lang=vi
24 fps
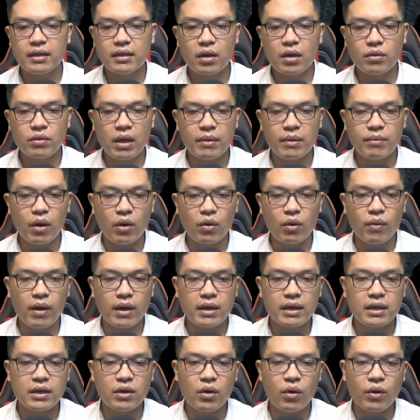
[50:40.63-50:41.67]
Không thể bỏ qua
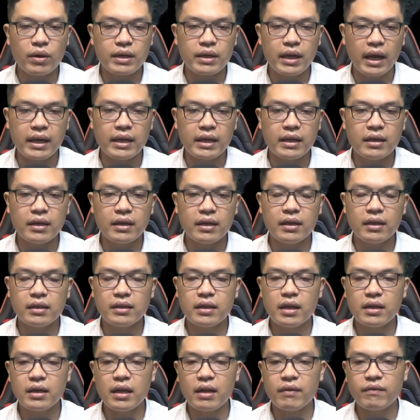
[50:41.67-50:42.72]
cơ hội này,
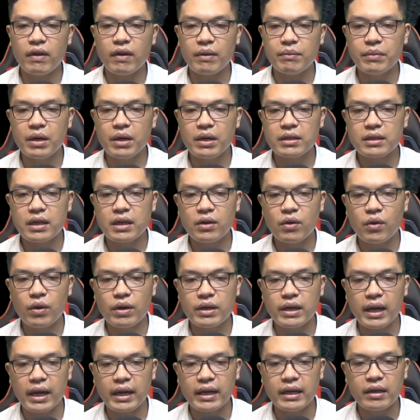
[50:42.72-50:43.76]
nhất định phải mượn cơ hội
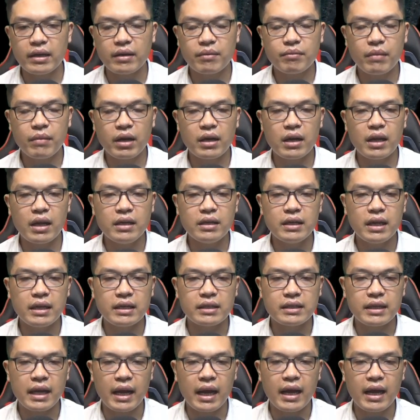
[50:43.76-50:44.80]
này bắt lấy Ninh
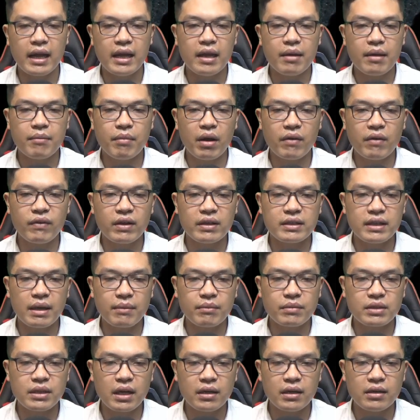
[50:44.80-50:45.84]
Giả, mang về
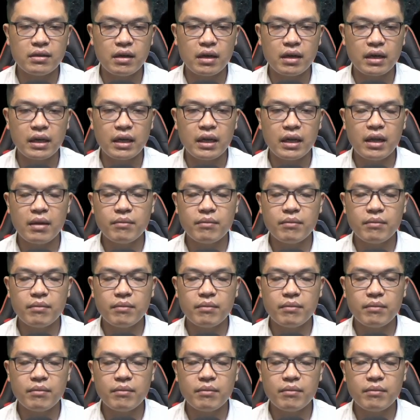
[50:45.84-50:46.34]
giám sát đường,